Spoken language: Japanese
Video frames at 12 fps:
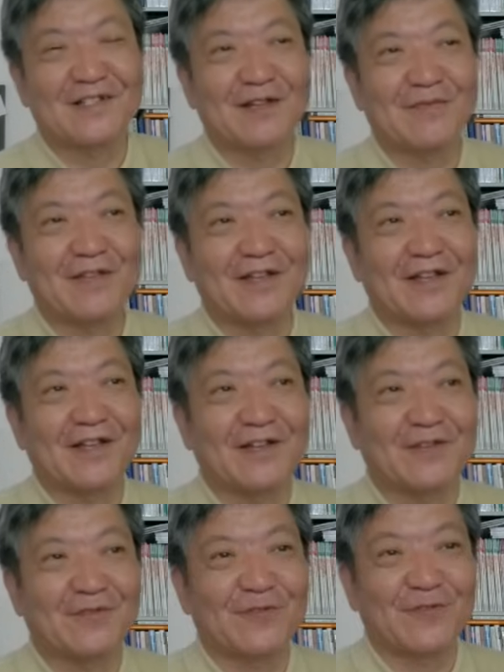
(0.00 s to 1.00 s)
テレビ
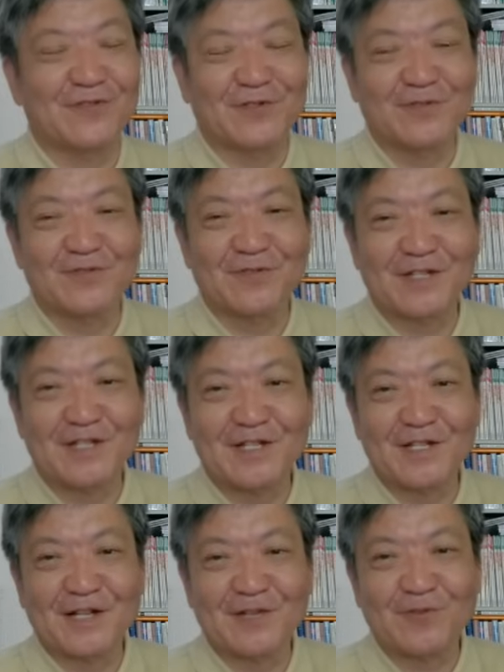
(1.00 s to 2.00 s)
でこう自分の気
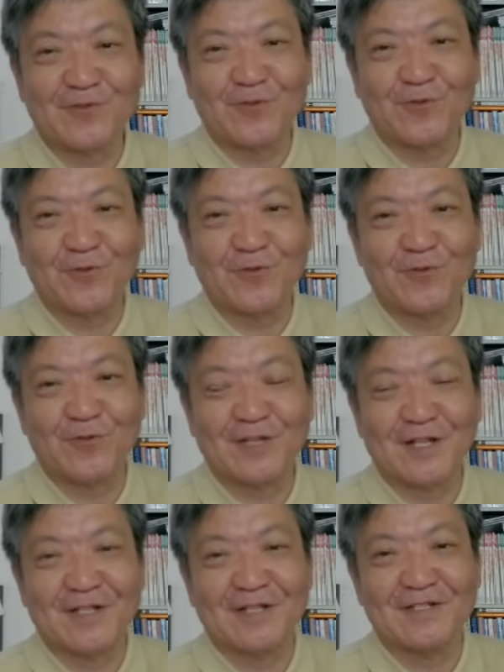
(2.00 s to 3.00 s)
に入らんことを放送
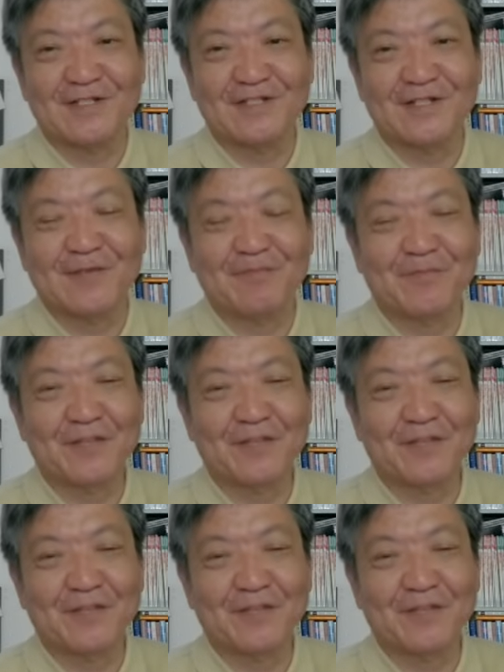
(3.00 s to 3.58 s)
されたりですね、